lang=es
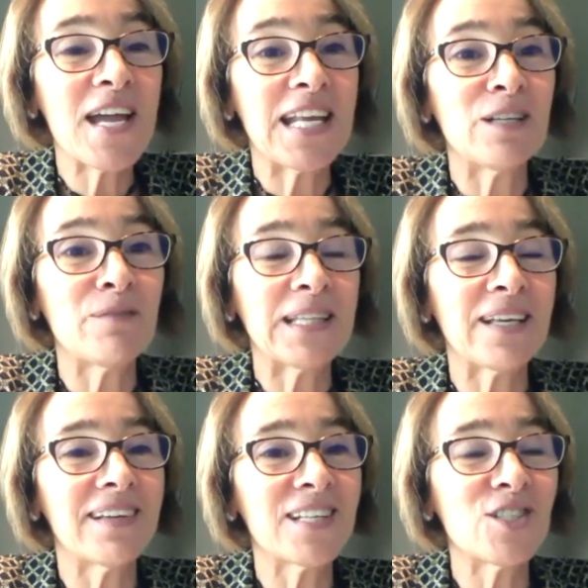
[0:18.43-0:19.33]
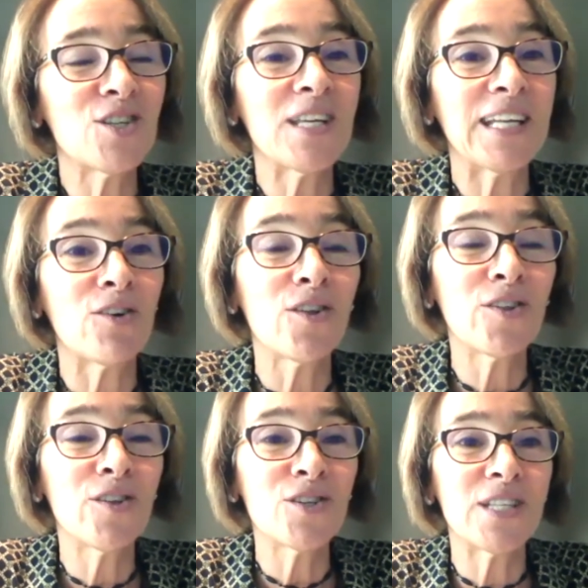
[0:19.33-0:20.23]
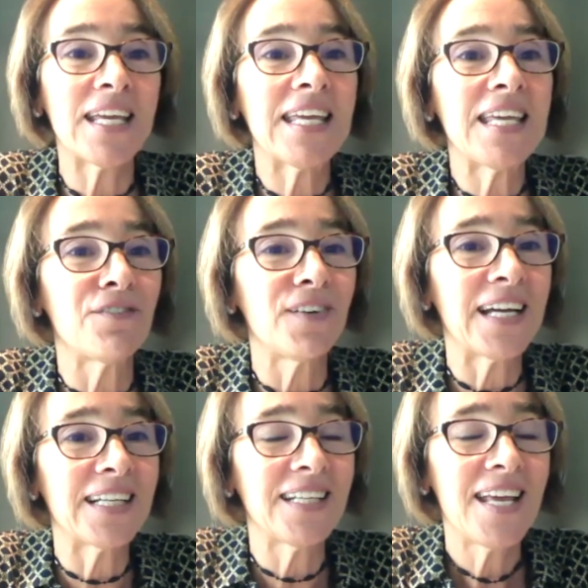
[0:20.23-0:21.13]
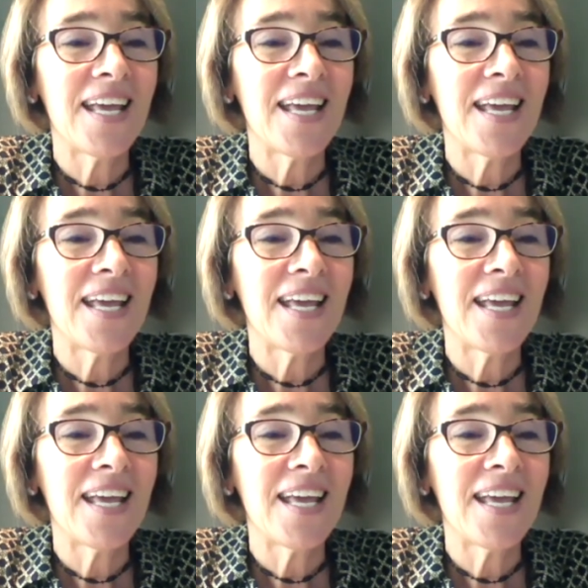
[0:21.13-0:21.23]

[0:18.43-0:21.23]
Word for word: en el metaverso de negocios de ifland